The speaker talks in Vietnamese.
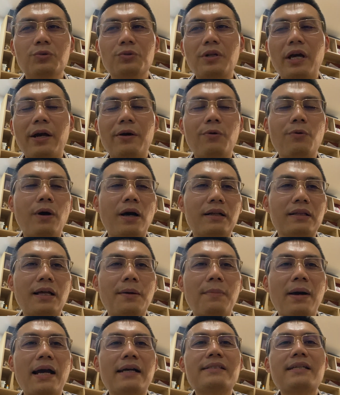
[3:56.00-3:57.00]
đeo khoảng
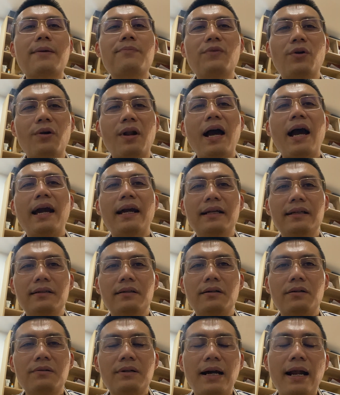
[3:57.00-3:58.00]
tầm 200 đổ lại
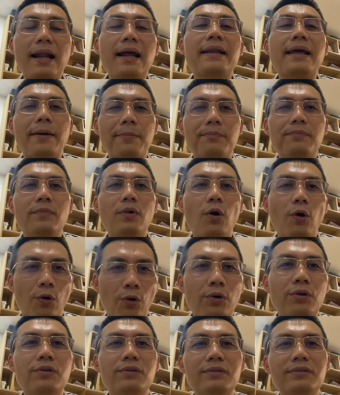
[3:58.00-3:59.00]
nó khá là đẹp.
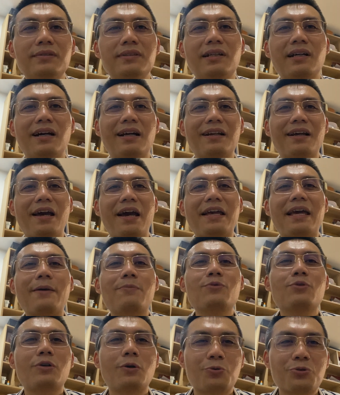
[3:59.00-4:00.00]
Để anh
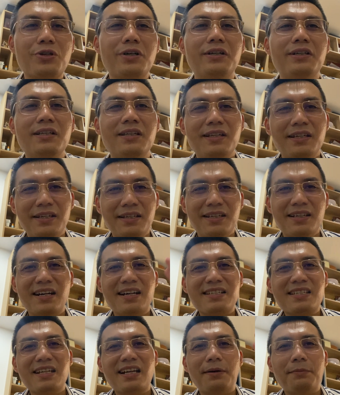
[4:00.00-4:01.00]
em nhu cầu chơi.
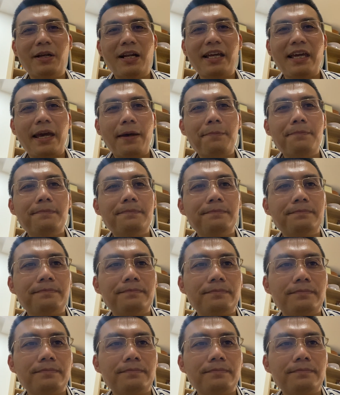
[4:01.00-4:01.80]
Xin cảm ơn anh em.